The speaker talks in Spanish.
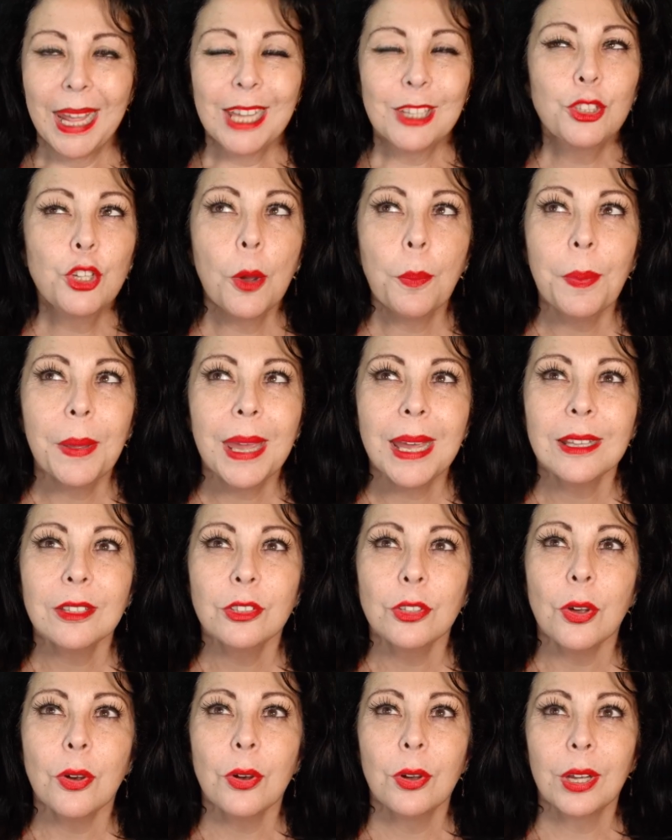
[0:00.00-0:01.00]
Yo
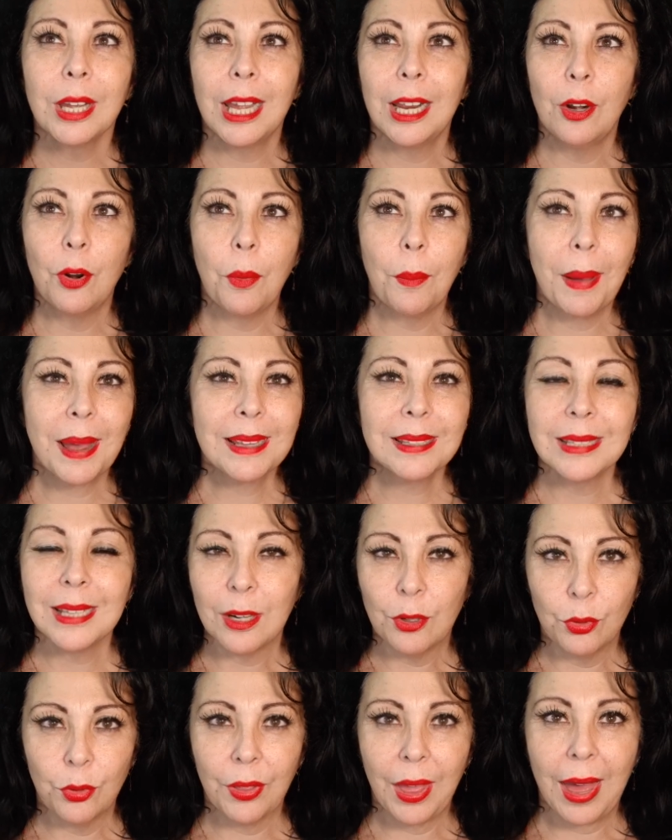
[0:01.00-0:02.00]
pienso que lo más
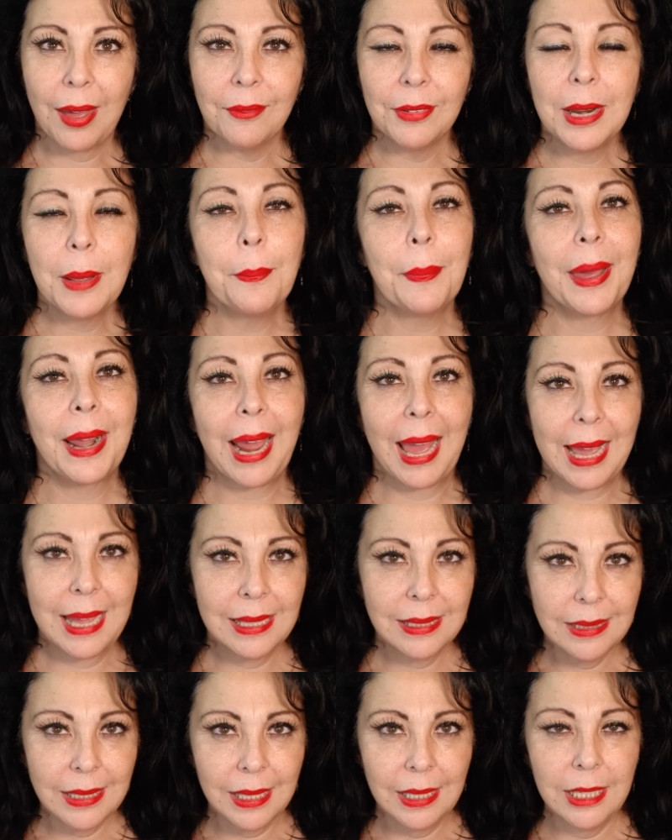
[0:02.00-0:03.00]
saludable para
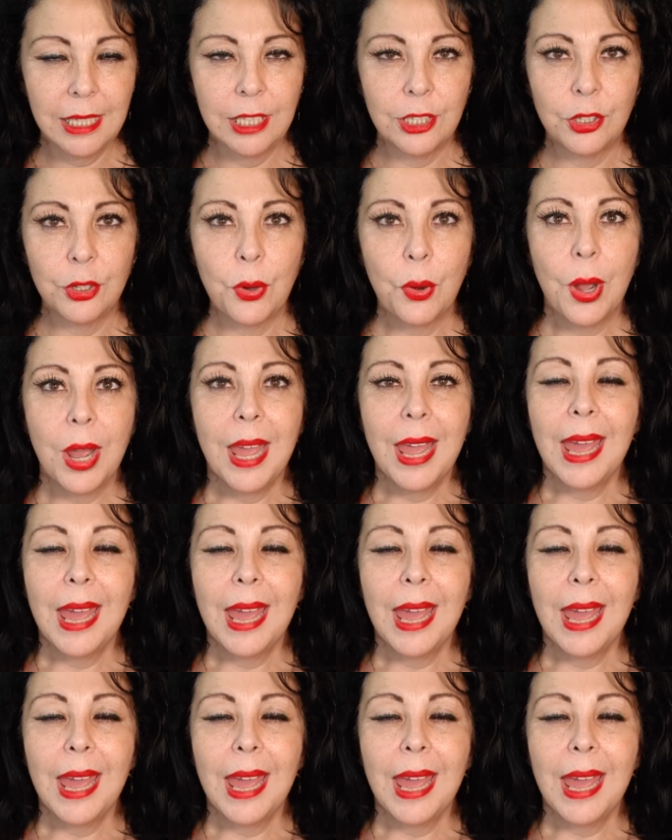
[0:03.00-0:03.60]
ese niño